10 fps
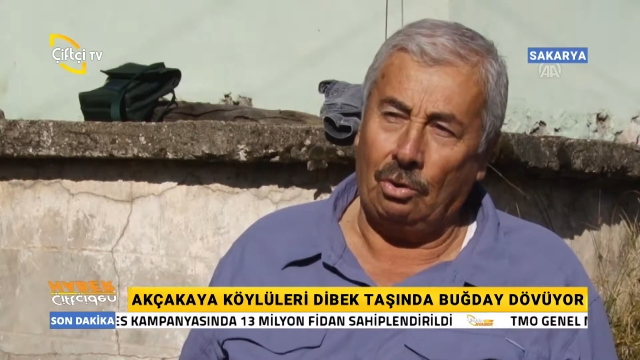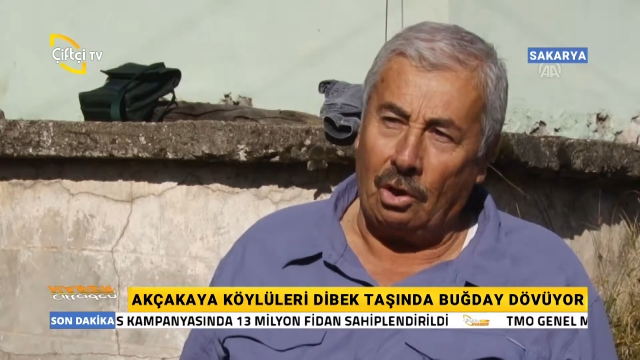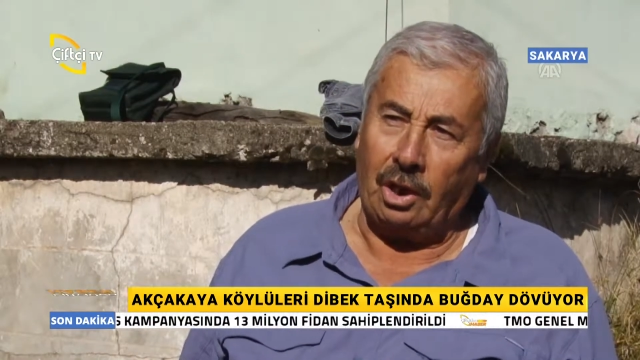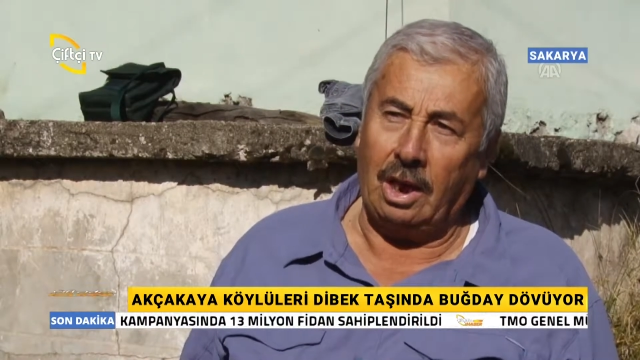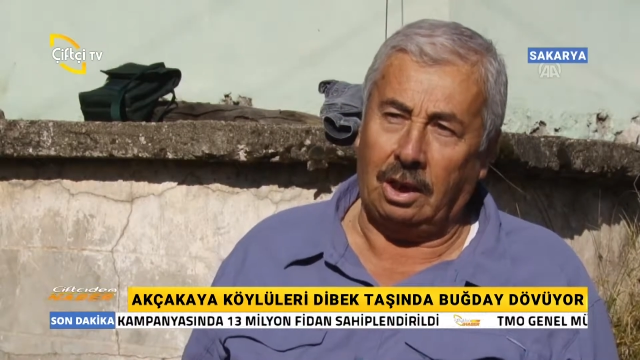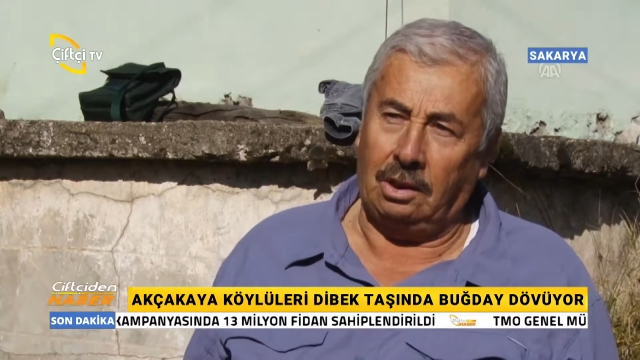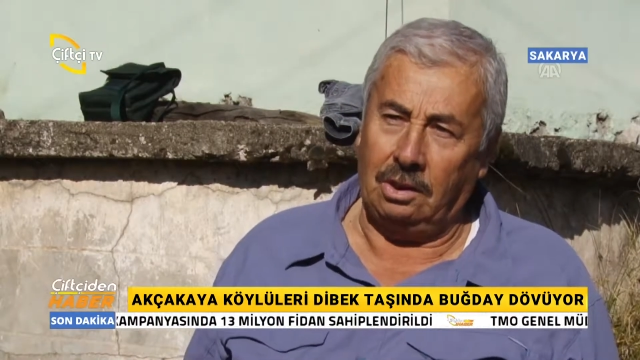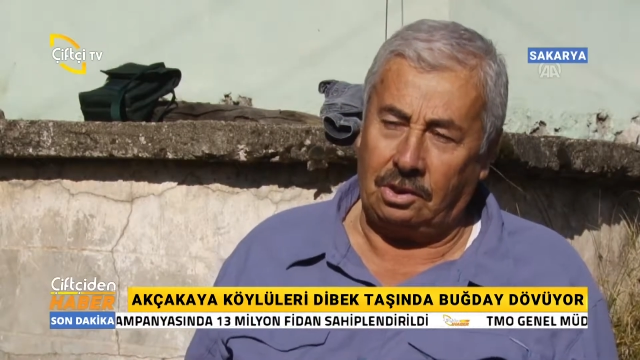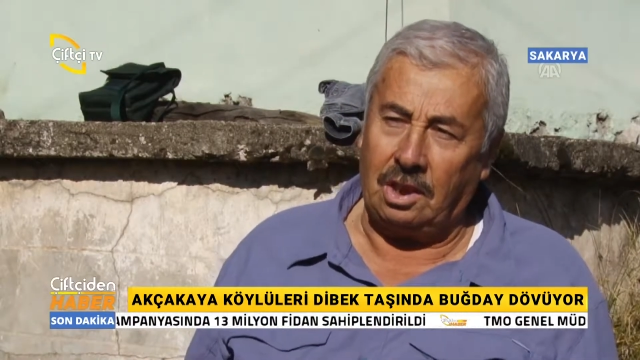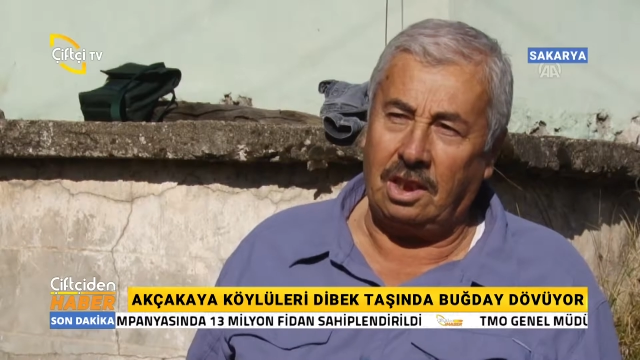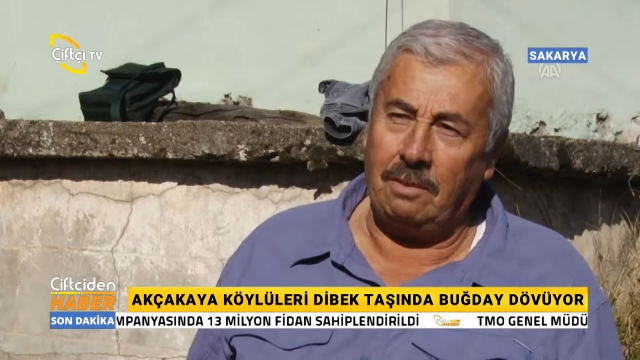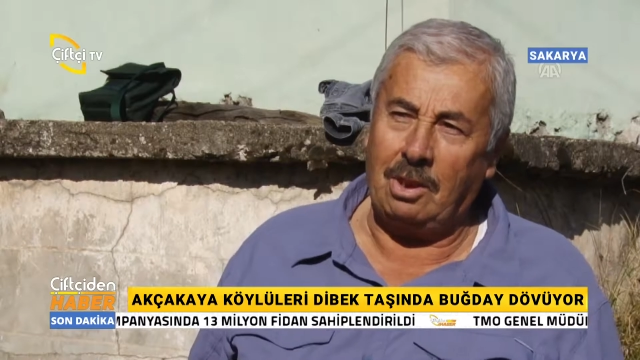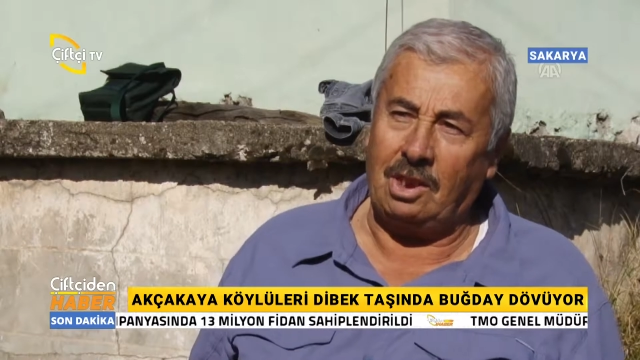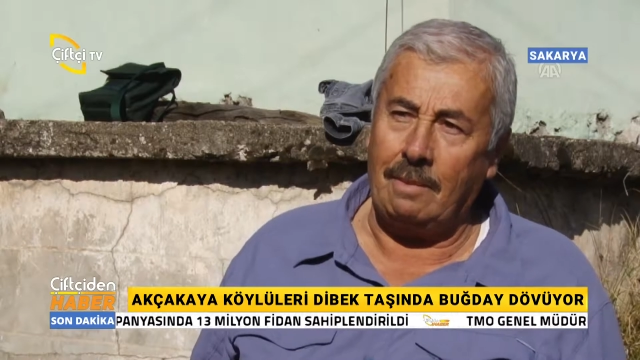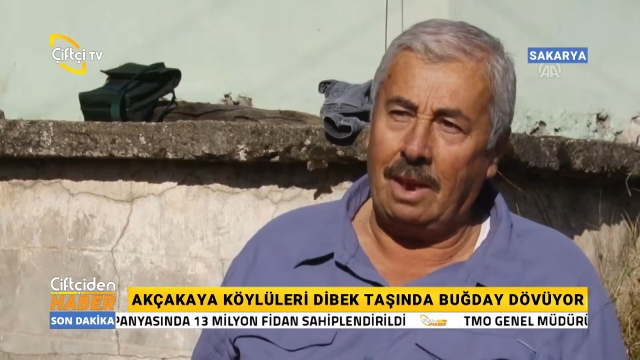Organik
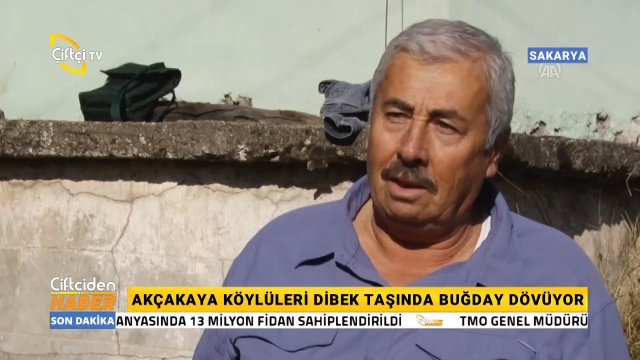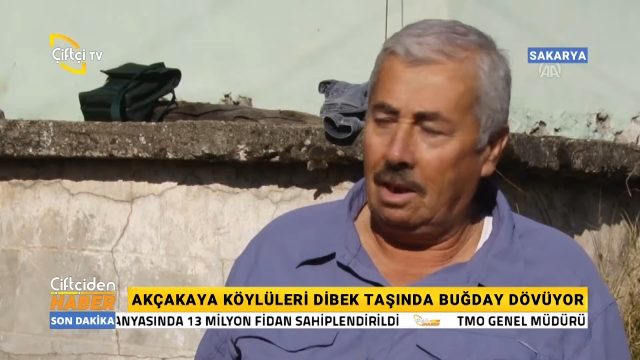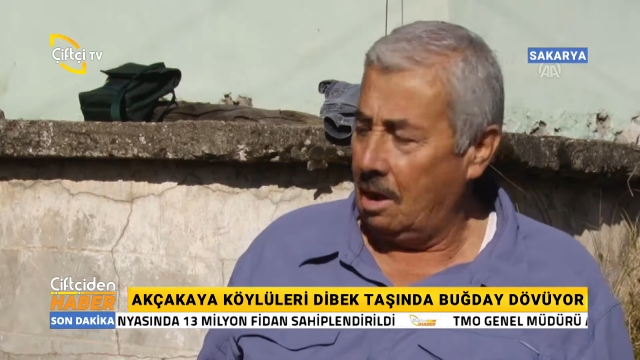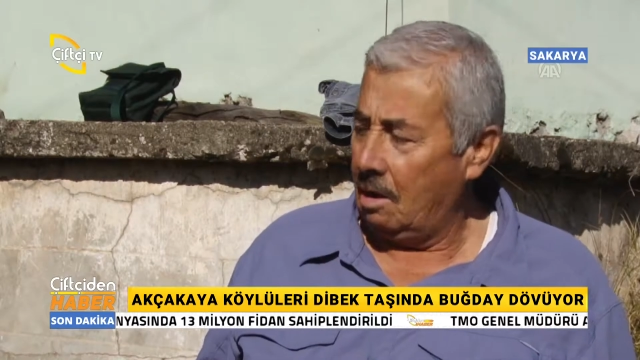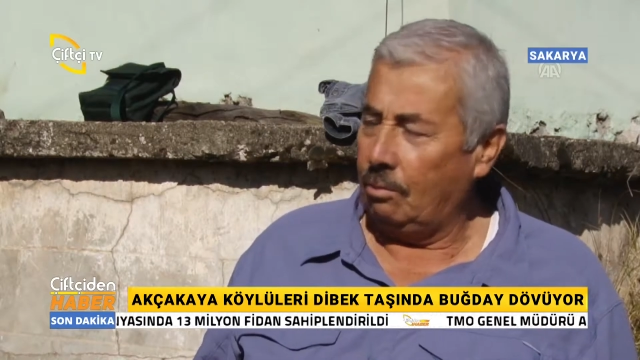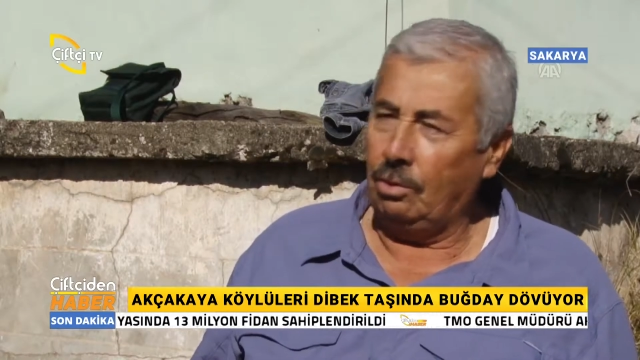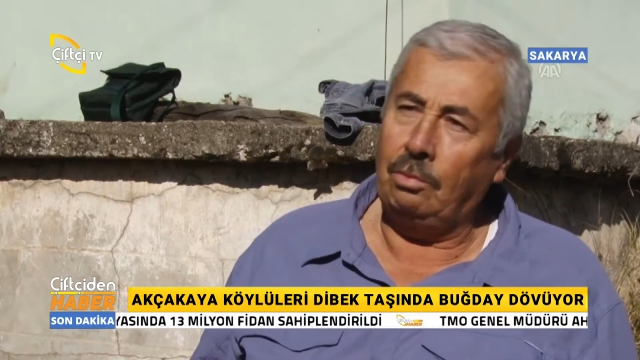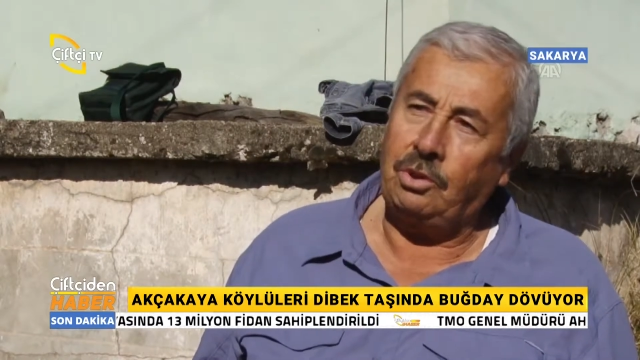istediğimiz zaman bunu bu